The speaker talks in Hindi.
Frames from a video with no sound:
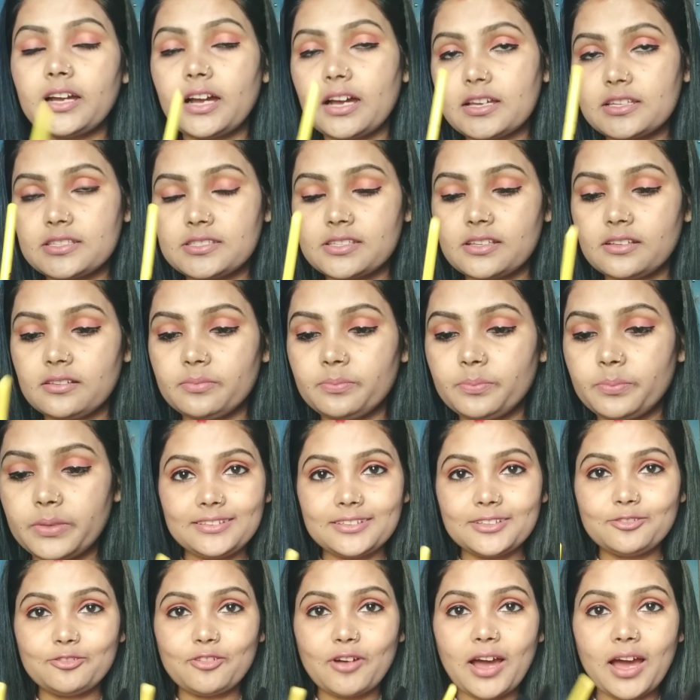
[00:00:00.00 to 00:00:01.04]
काजल
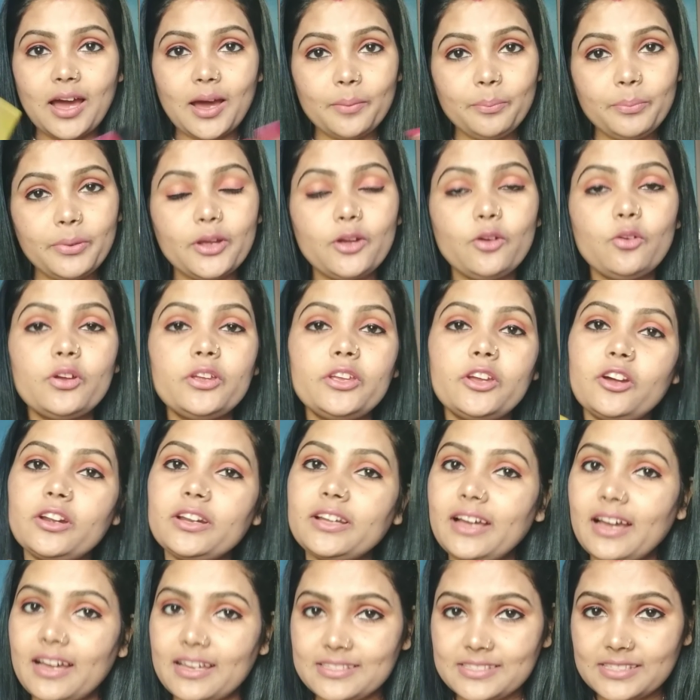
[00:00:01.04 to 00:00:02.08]
पर वहाँ पे कोई और
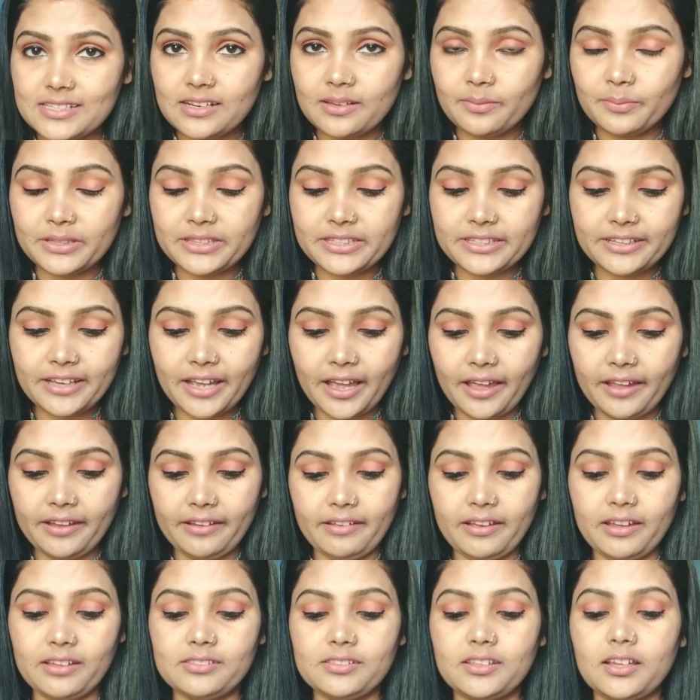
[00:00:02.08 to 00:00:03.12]
काजल हमें दिखाया
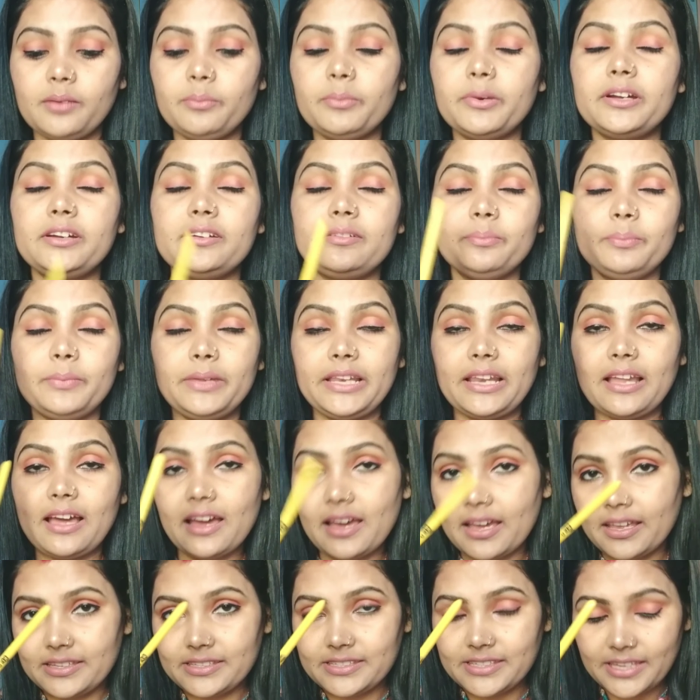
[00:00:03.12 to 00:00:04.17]
गया था बट मिला
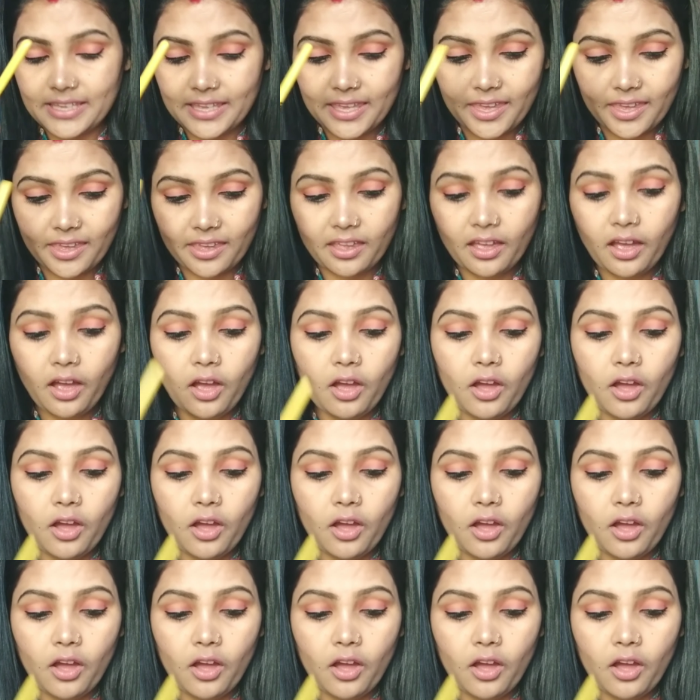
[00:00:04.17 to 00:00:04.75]
है ये